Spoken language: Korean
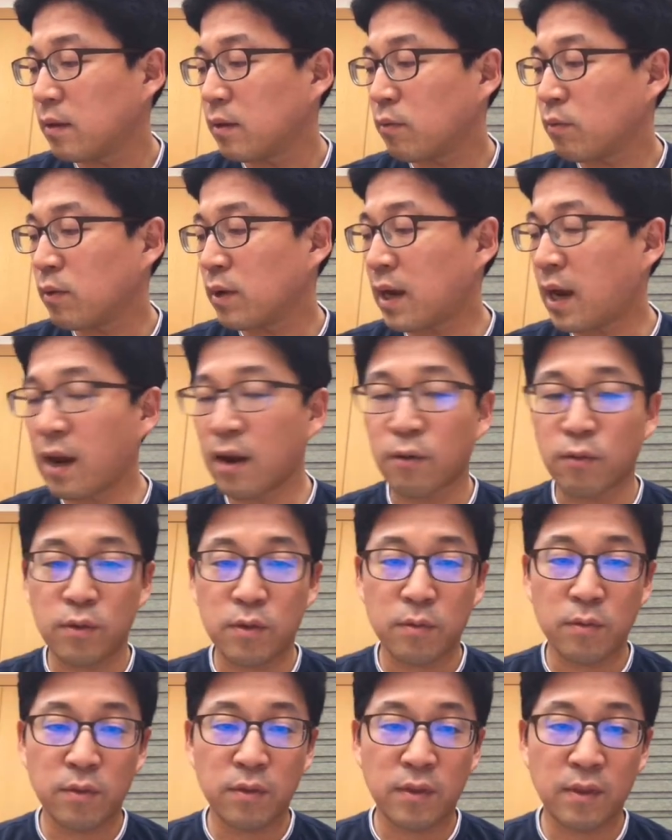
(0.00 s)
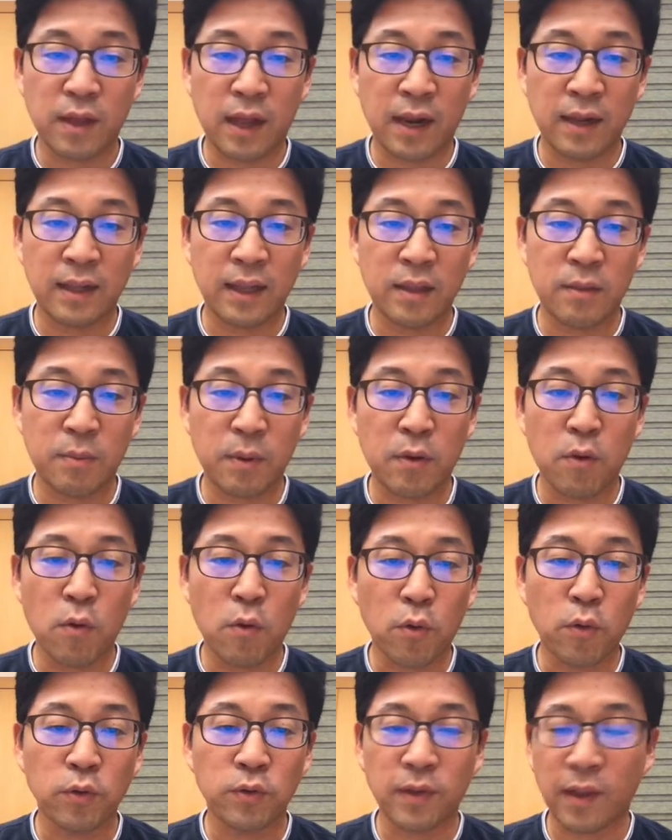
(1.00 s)
우리가 알고 싶, 알다시피
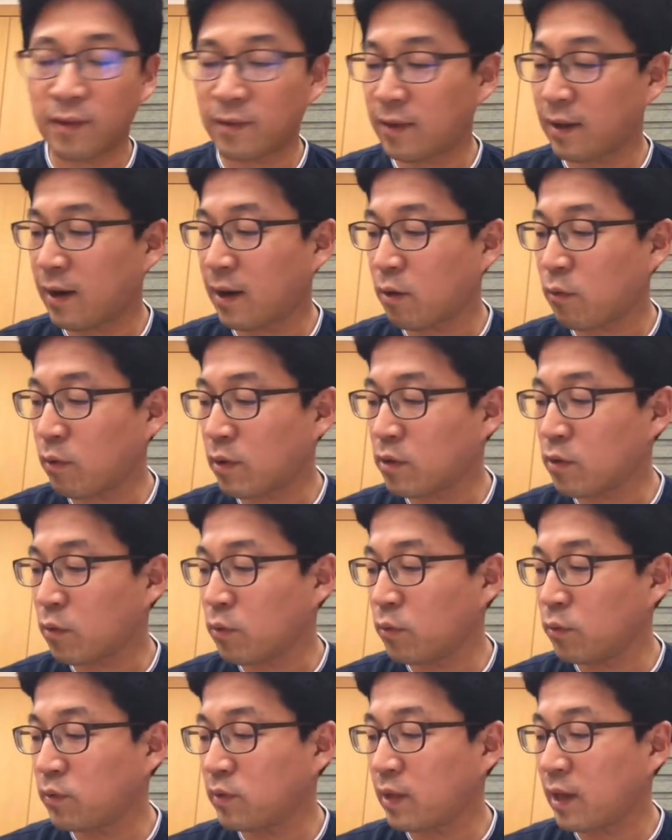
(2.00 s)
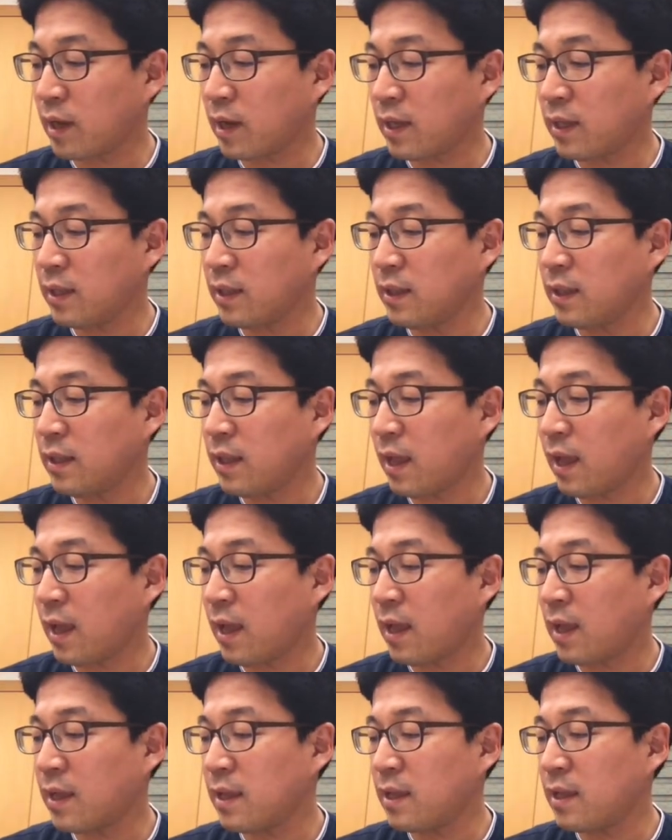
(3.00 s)
코코사사라고 하죠. 코사인
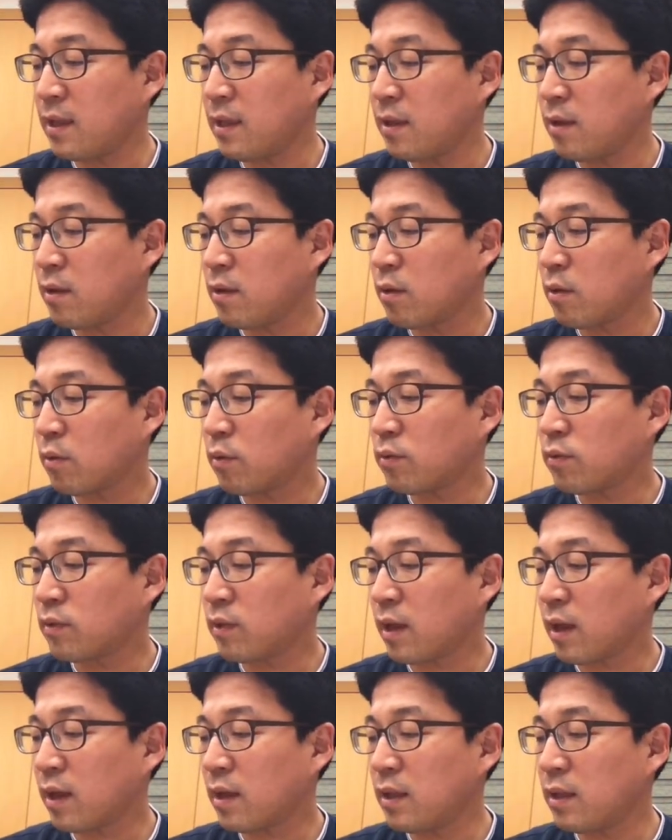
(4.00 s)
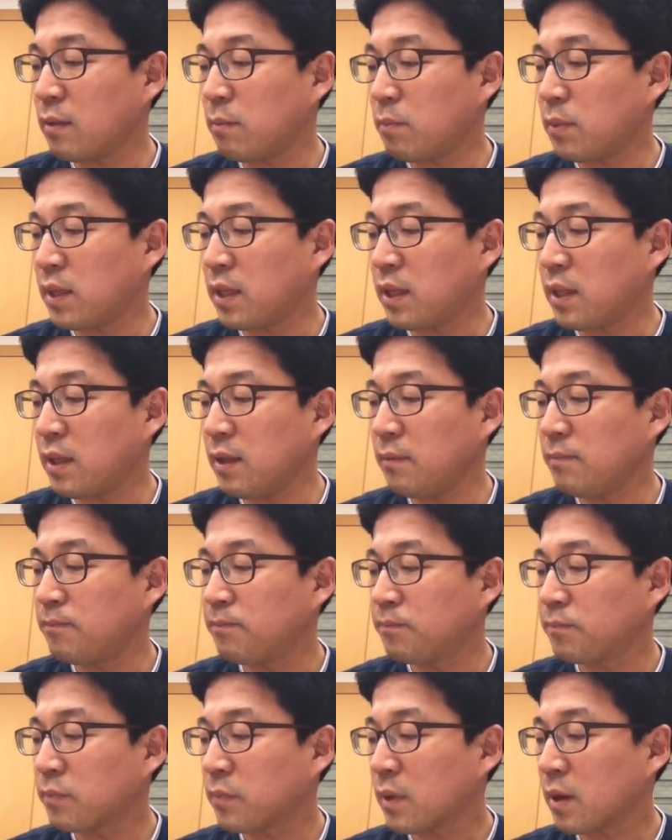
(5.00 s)
a, 코사인 b,
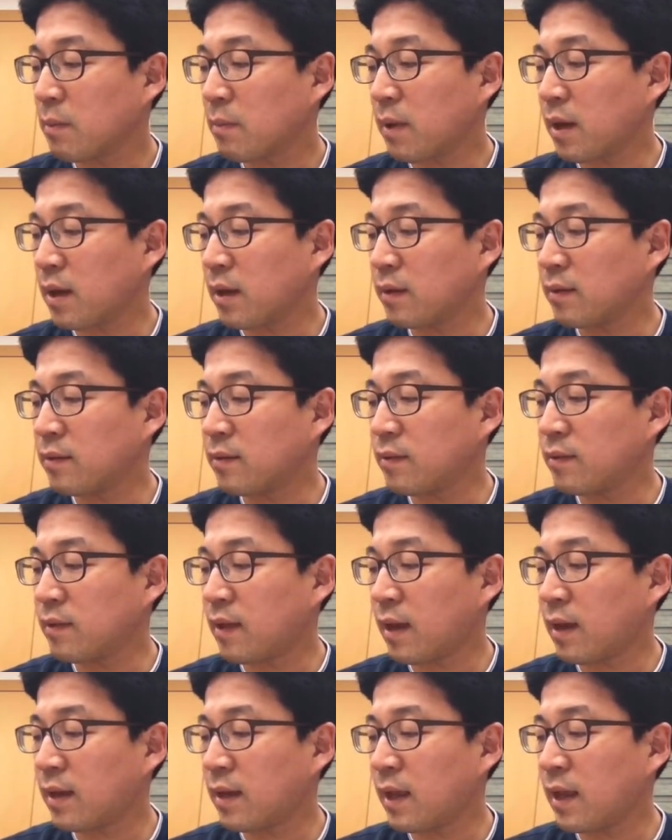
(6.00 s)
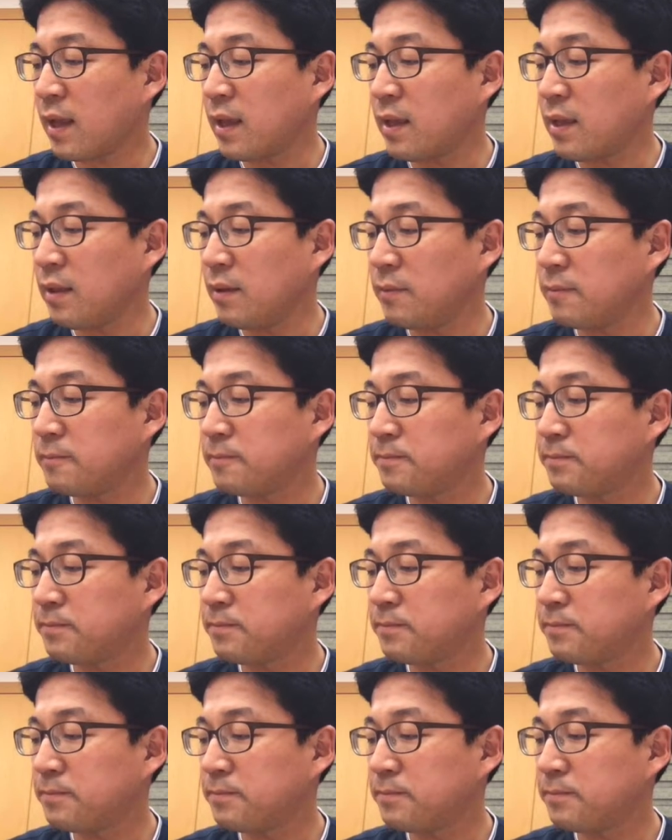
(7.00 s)
마이너스 사인 a,